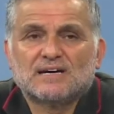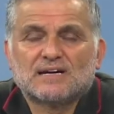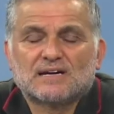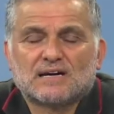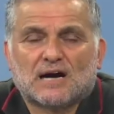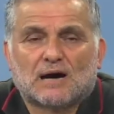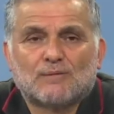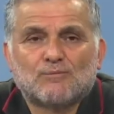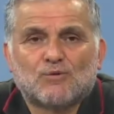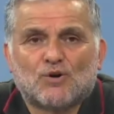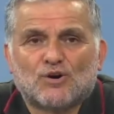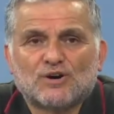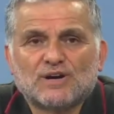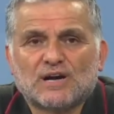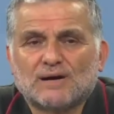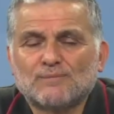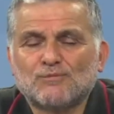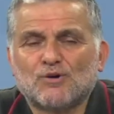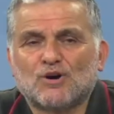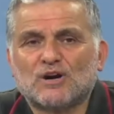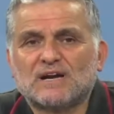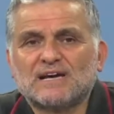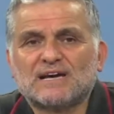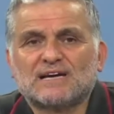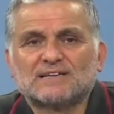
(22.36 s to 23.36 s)
kamuoyuna
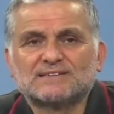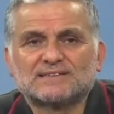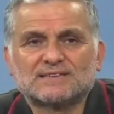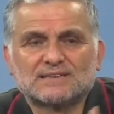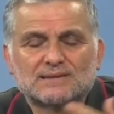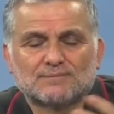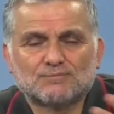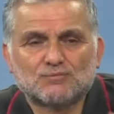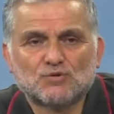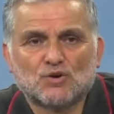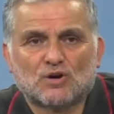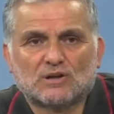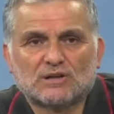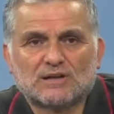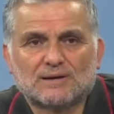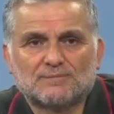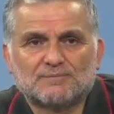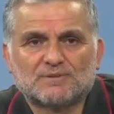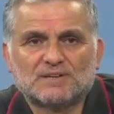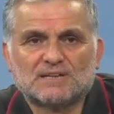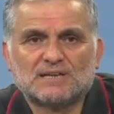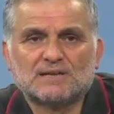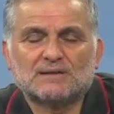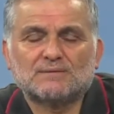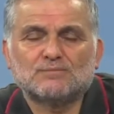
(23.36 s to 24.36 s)
böyle yansıtmıyor
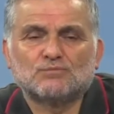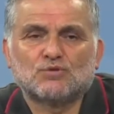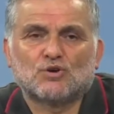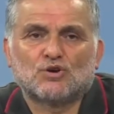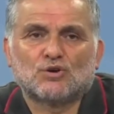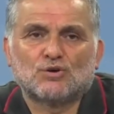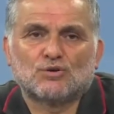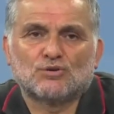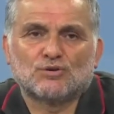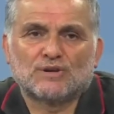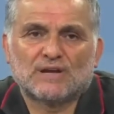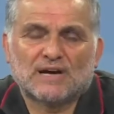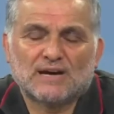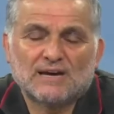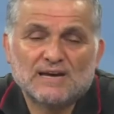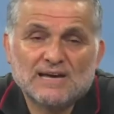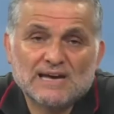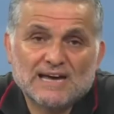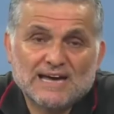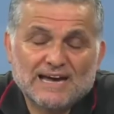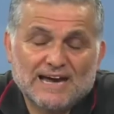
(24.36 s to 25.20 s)
olabilir bu konuda